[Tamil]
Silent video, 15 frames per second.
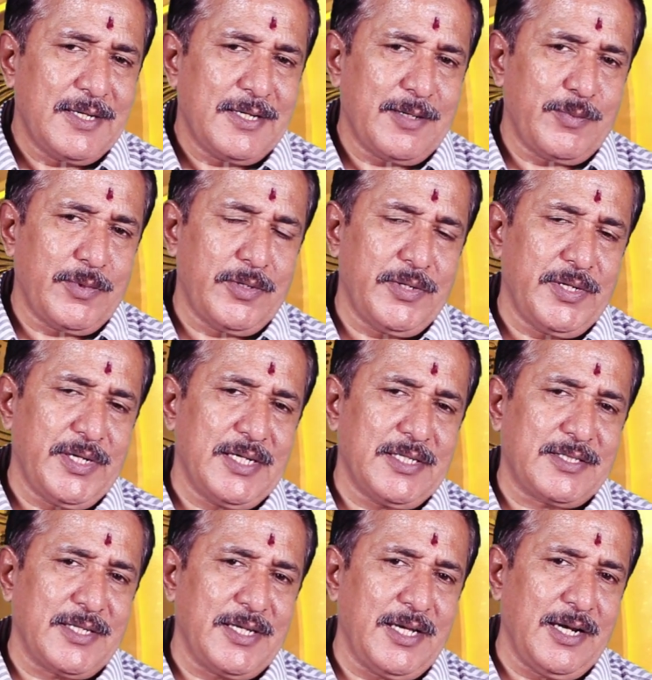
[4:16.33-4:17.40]
நம்மளுடைய
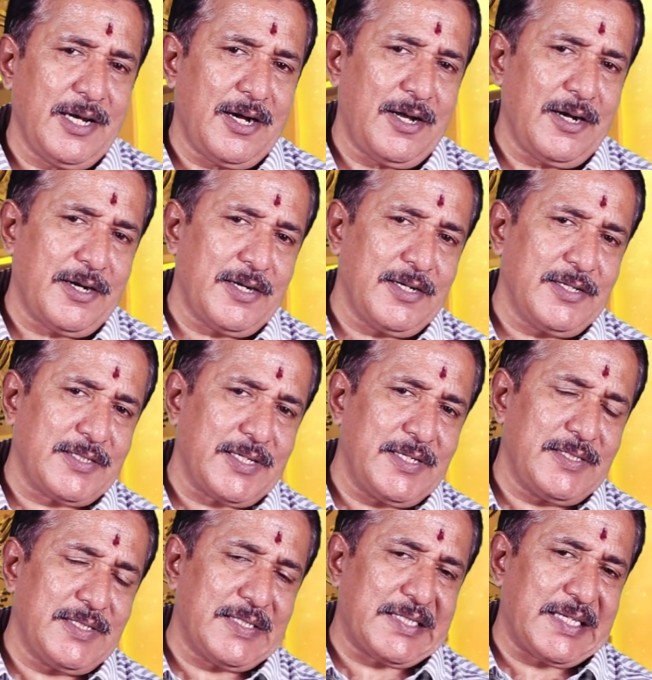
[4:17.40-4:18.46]
செயல் ஆல்ரெடி
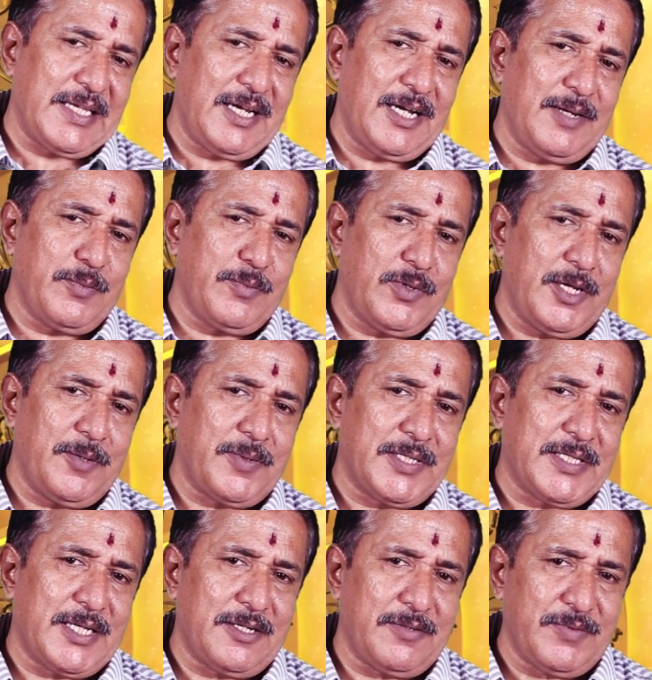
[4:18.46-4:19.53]
செஞ்ச செயல் மூலியமாக
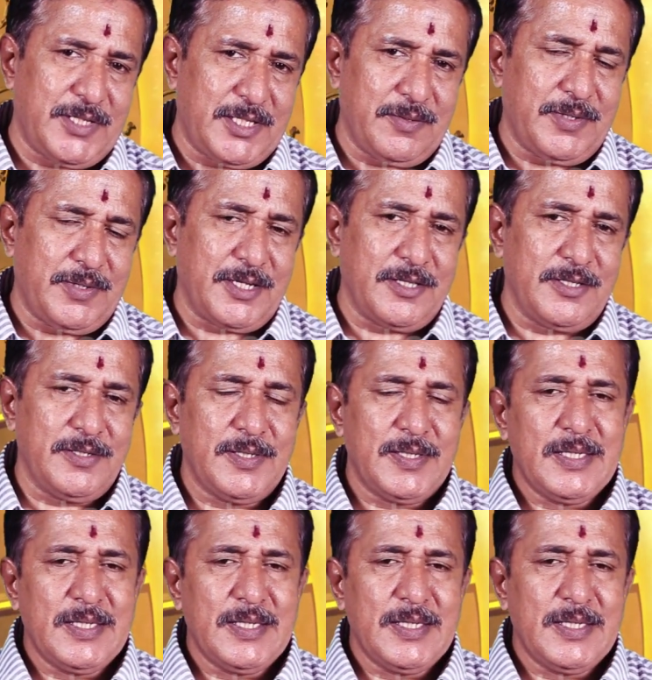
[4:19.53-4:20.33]
தான் விதி வருது